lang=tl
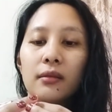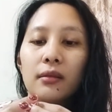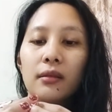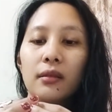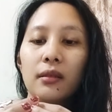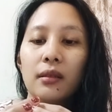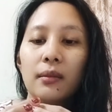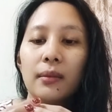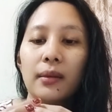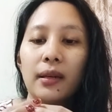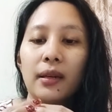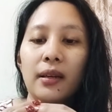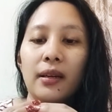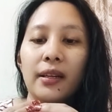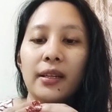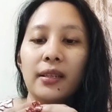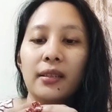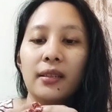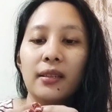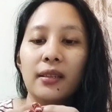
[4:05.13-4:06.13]
O diba?
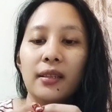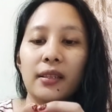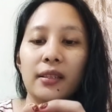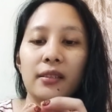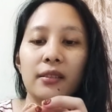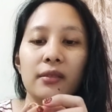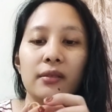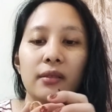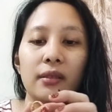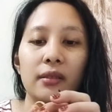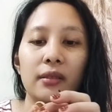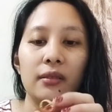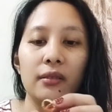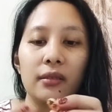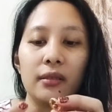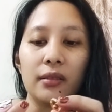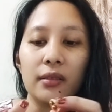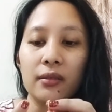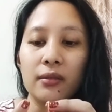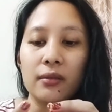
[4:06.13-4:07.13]
Heart, heart yung ano
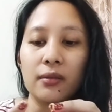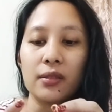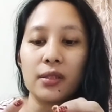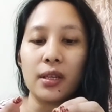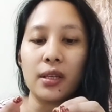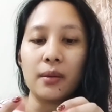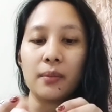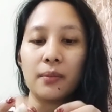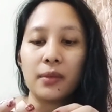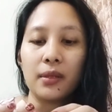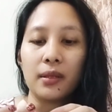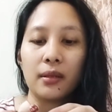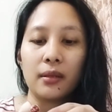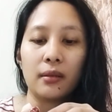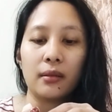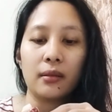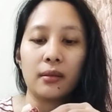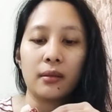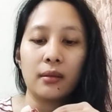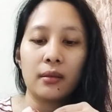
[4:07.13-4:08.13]
niya, yung shape niya.
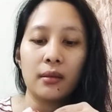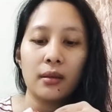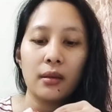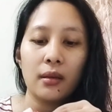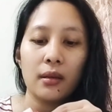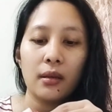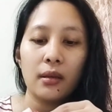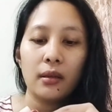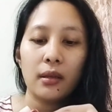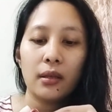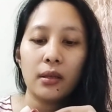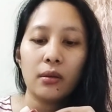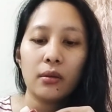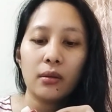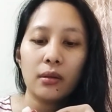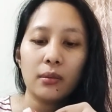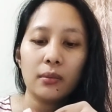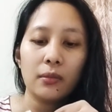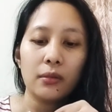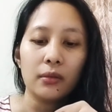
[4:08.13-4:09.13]
Hindi
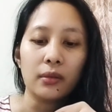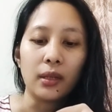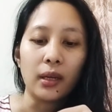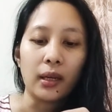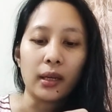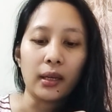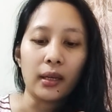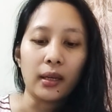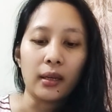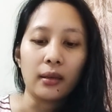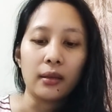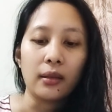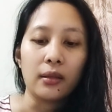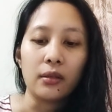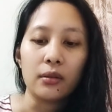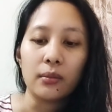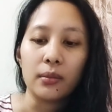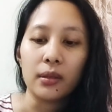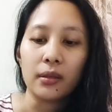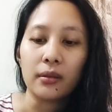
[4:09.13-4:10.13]
ko alam kung nakikita
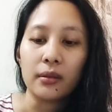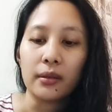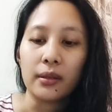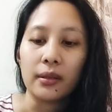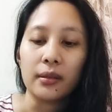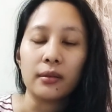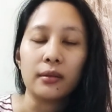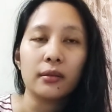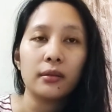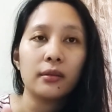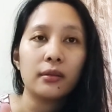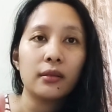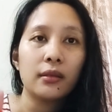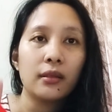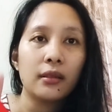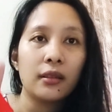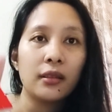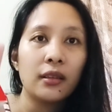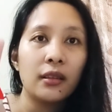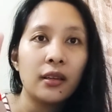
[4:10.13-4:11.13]
niyo ba or ano.
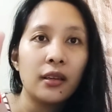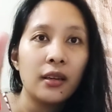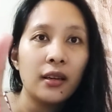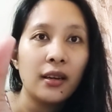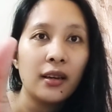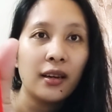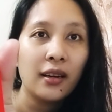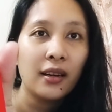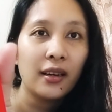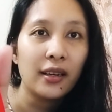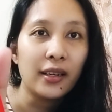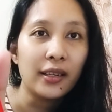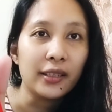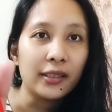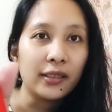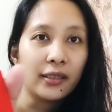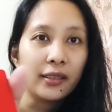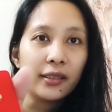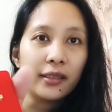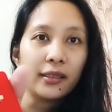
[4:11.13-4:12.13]

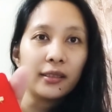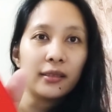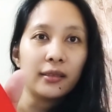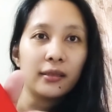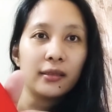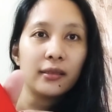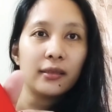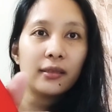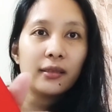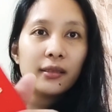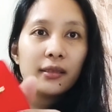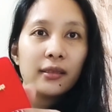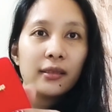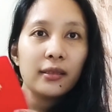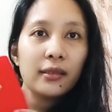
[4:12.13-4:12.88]
Heart, heart. O. Oh.